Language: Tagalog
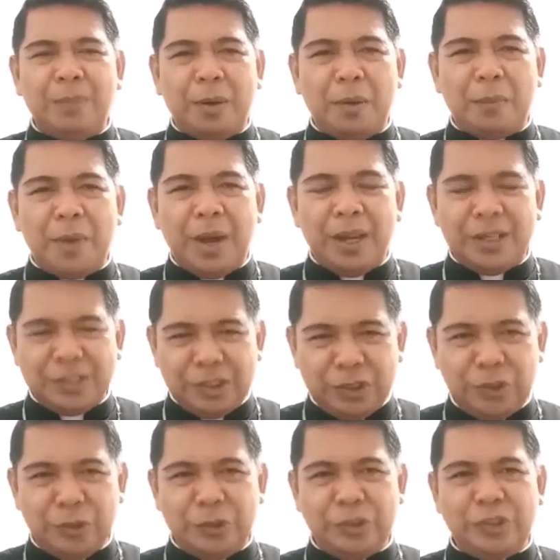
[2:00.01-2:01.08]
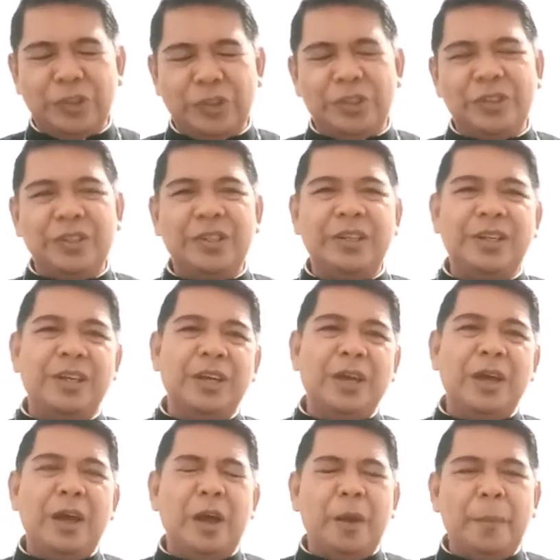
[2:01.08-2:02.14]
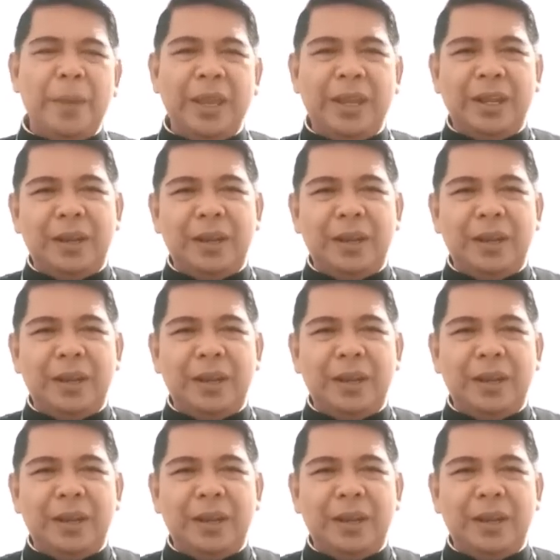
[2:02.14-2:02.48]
pagmamahal sa Diyos. May